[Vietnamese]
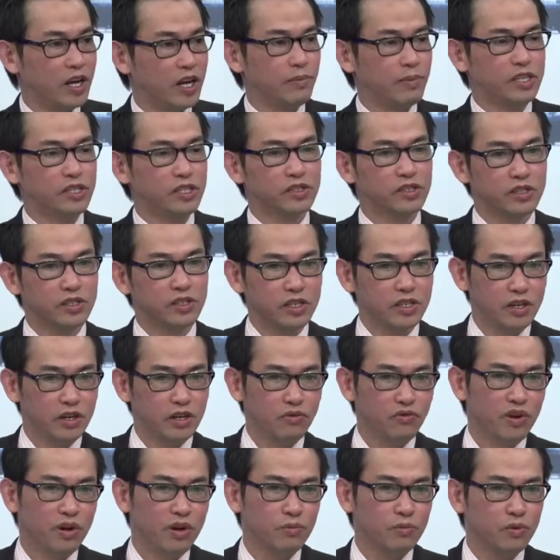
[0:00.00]
nãy bác sĩ
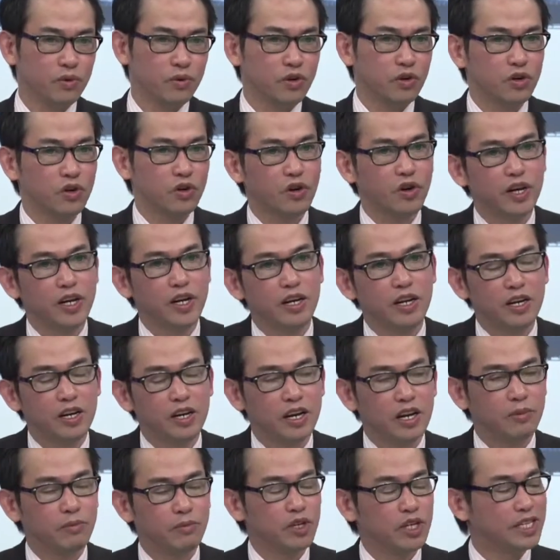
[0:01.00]
Phong có nói
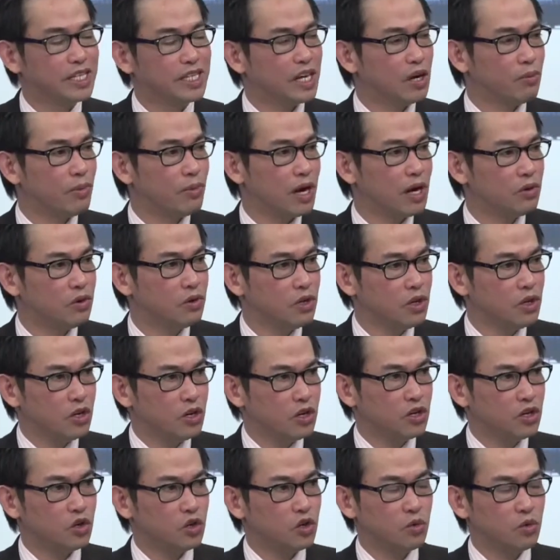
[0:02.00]
là bệnh cao máu
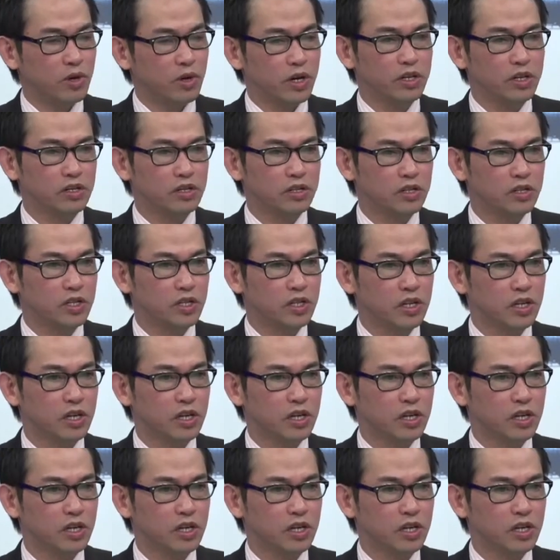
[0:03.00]
nó cũng ảnh hưởng